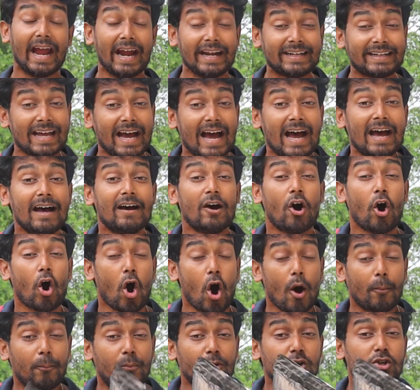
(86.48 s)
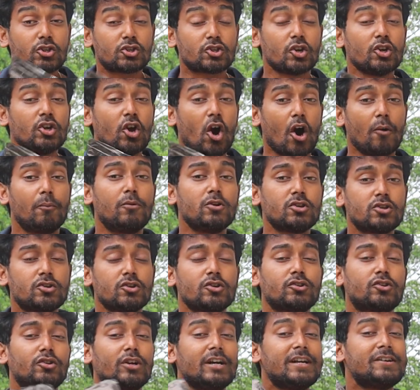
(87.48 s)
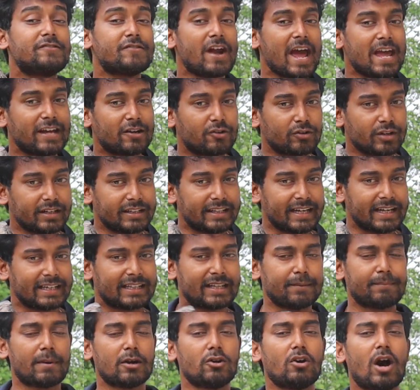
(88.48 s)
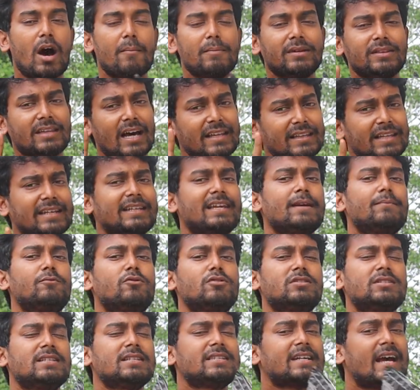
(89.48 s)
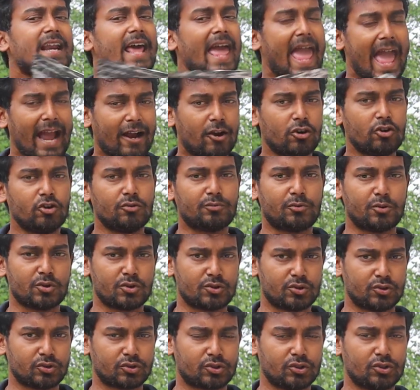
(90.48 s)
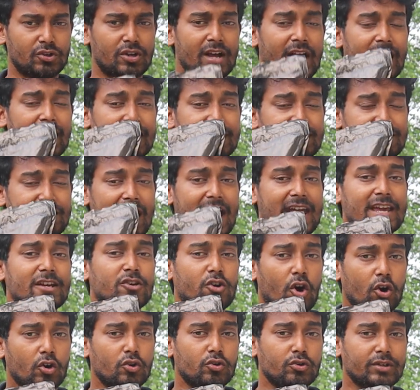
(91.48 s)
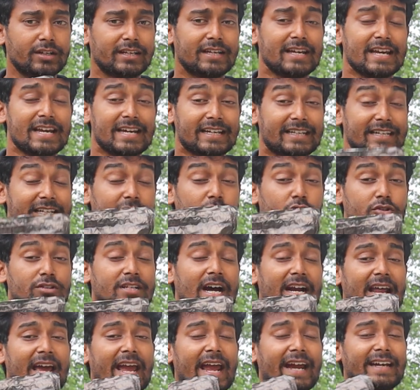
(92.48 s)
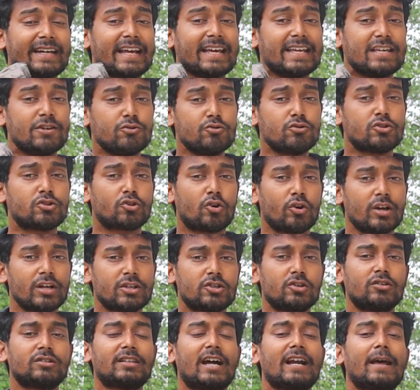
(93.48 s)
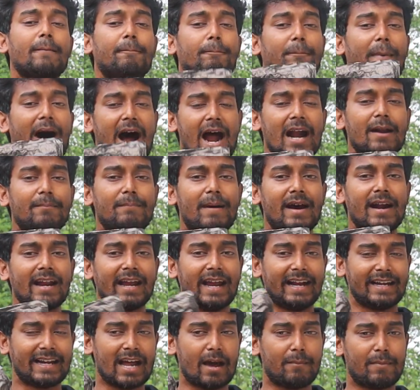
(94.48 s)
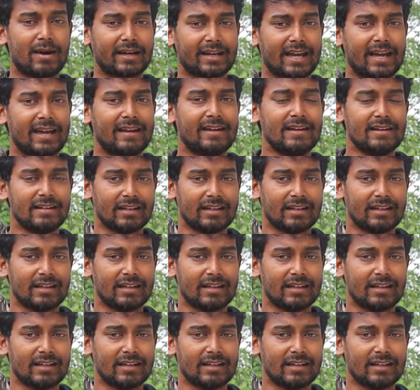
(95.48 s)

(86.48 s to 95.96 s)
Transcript: এটা অবশ্যই অবশ্যই করে ট্রাই করে দেখতে পারো আমি তাদেরকে বলছি যারা এখনও পর্যন্ত ট্রাই করনি কিন্তু যারা এটা ইউজ করেছো তারা বারবার এটা আমাকে